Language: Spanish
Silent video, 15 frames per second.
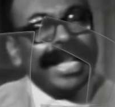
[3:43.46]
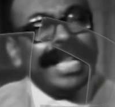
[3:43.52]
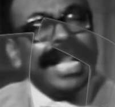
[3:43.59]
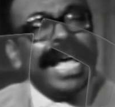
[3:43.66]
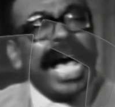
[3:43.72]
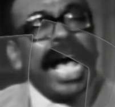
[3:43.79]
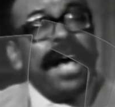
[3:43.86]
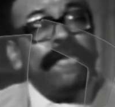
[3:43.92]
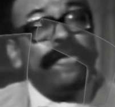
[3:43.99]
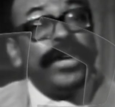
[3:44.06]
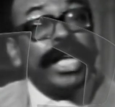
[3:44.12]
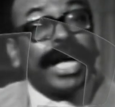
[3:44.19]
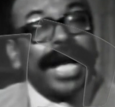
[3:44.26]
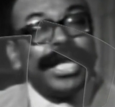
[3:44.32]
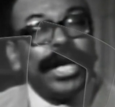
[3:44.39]
de
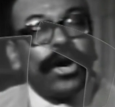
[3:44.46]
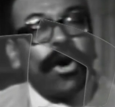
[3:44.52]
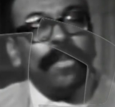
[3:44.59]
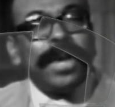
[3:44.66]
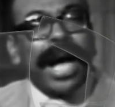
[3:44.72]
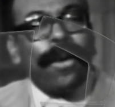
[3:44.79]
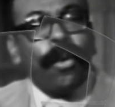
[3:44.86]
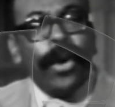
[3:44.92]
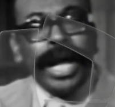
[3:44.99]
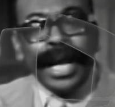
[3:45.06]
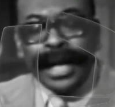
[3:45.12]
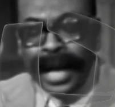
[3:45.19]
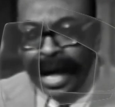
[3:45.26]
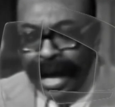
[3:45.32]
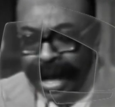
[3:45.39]
África llegó mi
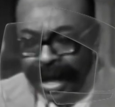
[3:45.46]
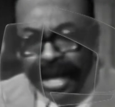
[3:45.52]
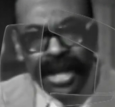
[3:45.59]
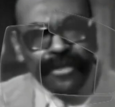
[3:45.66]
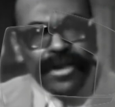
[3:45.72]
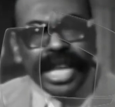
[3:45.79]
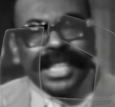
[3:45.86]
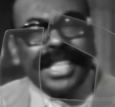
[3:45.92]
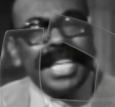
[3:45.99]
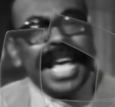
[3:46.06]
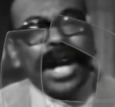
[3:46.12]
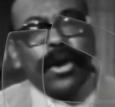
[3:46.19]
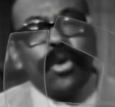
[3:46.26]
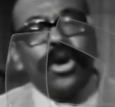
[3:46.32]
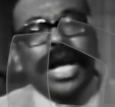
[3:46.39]
abuela,
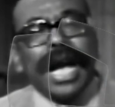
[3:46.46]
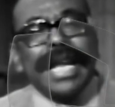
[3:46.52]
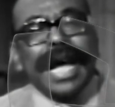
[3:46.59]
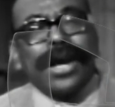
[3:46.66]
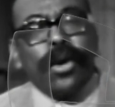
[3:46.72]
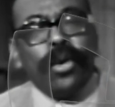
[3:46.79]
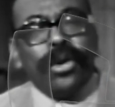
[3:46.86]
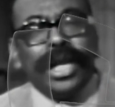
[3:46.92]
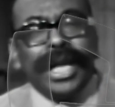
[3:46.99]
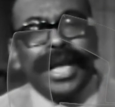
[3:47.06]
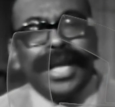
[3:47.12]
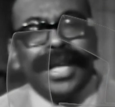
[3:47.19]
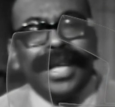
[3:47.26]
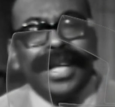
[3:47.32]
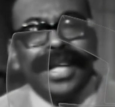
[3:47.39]
vestía con
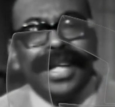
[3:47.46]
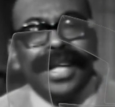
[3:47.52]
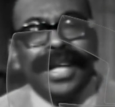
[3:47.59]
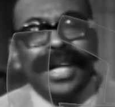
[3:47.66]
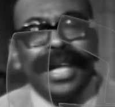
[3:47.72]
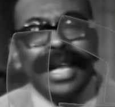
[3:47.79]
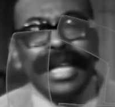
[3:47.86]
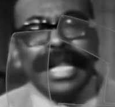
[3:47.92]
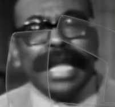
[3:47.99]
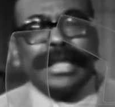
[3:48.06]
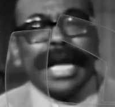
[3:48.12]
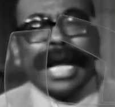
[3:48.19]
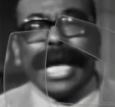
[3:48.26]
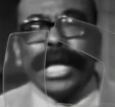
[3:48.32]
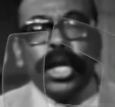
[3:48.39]
caracoles. La
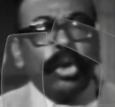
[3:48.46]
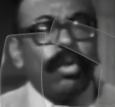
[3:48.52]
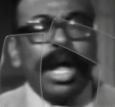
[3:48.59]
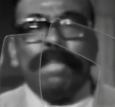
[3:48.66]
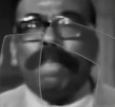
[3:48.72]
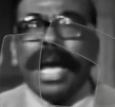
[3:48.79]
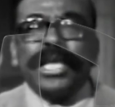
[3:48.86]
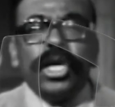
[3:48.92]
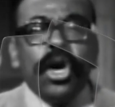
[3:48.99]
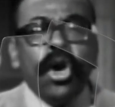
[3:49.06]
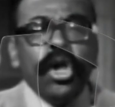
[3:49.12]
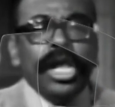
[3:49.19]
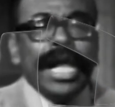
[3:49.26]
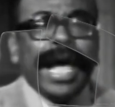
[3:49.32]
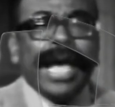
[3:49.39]
trajeron los
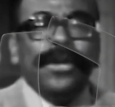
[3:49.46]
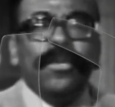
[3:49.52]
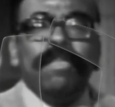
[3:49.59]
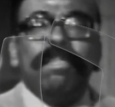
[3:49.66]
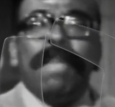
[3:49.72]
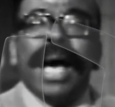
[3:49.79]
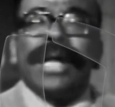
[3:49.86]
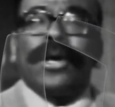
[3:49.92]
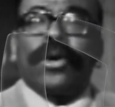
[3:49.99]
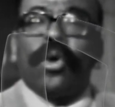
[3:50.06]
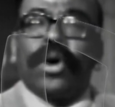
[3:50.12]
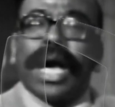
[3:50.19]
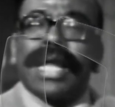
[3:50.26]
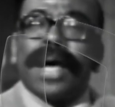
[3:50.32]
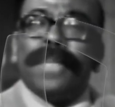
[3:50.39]
españoles en un
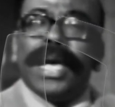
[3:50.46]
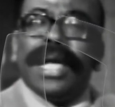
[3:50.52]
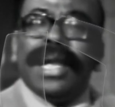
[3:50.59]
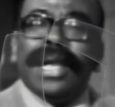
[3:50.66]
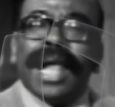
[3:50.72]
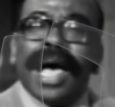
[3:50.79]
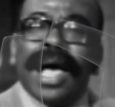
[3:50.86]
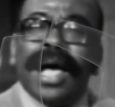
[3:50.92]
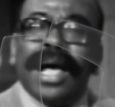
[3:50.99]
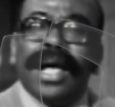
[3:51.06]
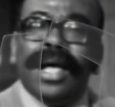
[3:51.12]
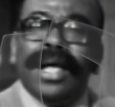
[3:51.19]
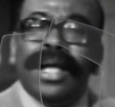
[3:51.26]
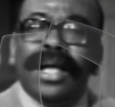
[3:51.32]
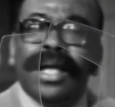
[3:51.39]
barco carabela.
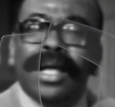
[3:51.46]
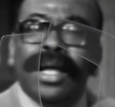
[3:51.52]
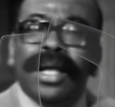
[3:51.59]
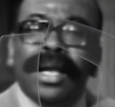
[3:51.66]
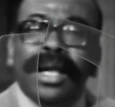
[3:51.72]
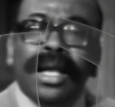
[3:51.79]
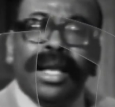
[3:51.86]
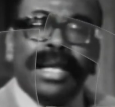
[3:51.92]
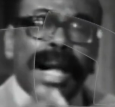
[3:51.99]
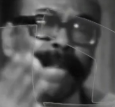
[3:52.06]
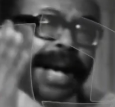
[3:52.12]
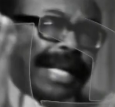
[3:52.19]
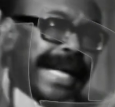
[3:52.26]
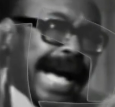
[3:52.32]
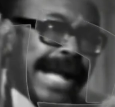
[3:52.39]
La
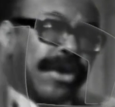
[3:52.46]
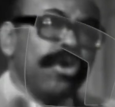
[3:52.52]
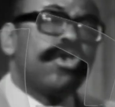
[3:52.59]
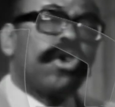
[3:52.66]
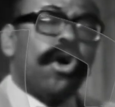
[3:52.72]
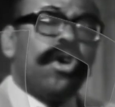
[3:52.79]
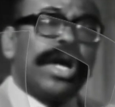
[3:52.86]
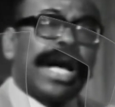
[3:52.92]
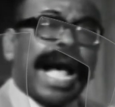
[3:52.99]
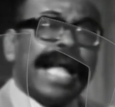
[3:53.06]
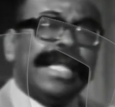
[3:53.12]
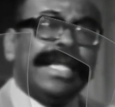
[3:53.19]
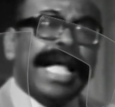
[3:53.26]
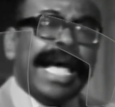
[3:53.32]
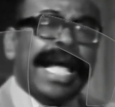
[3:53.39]
marcaron con
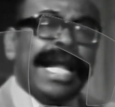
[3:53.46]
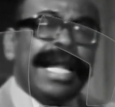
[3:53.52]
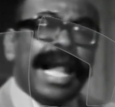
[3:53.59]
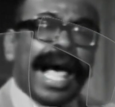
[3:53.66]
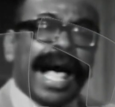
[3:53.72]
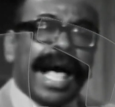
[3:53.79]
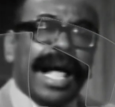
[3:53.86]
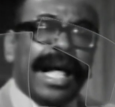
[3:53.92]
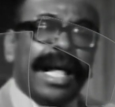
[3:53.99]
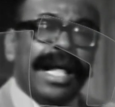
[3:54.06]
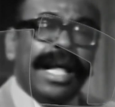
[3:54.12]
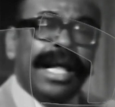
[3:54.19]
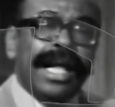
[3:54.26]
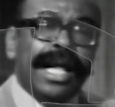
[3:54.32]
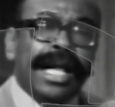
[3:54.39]
candela.
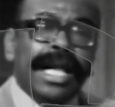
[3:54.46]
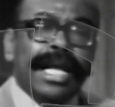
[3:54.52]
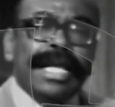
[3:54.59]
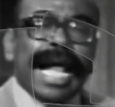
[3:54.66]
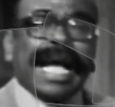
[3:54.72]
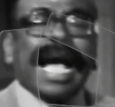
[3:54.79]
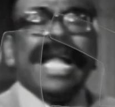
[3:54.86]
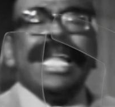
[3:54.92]
La